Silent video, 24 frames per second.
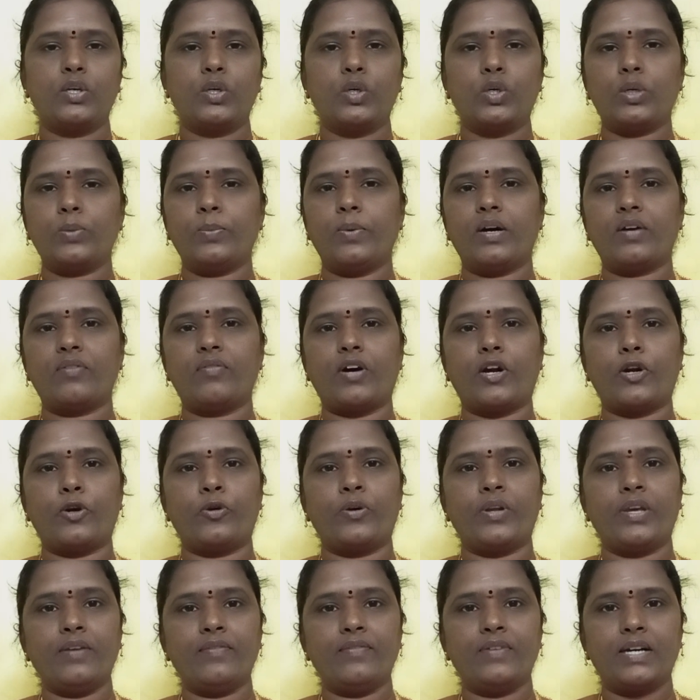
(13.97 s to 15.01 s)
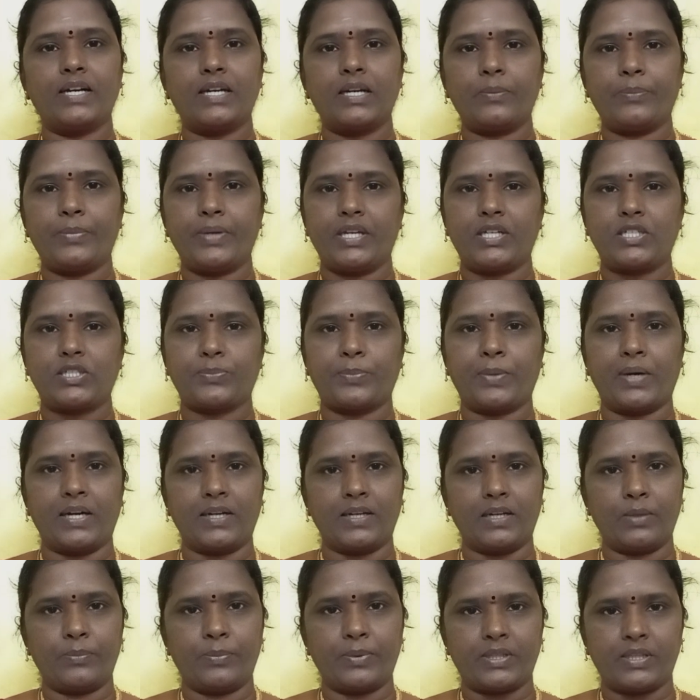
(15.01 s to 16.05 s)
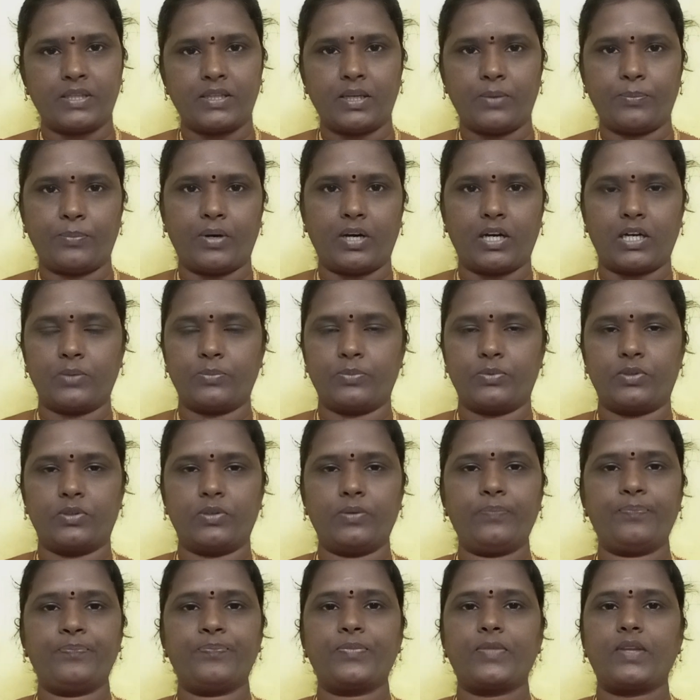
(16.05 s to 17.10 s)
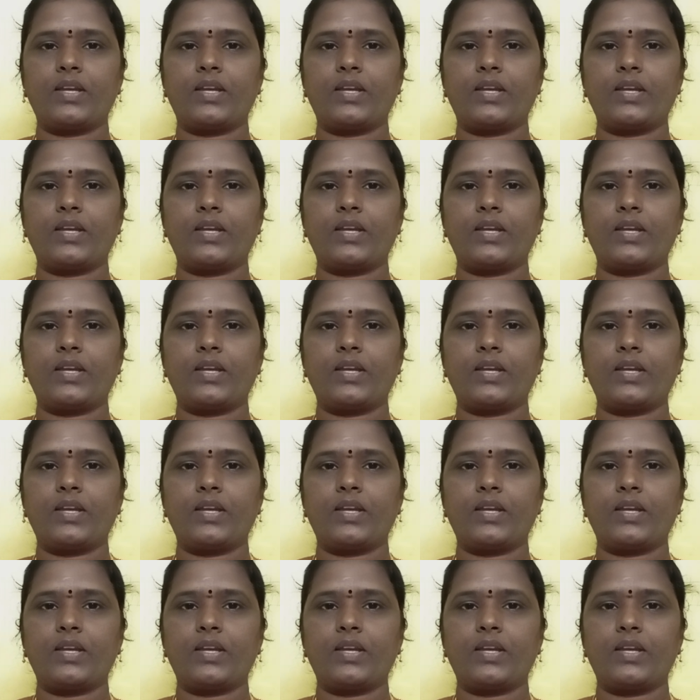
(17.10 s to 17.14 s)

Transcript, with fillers: குரு பகவானுடைய வக்ர பயிற்சி பலன்கள் பற்றி தான் பார்க்க போகிறோம்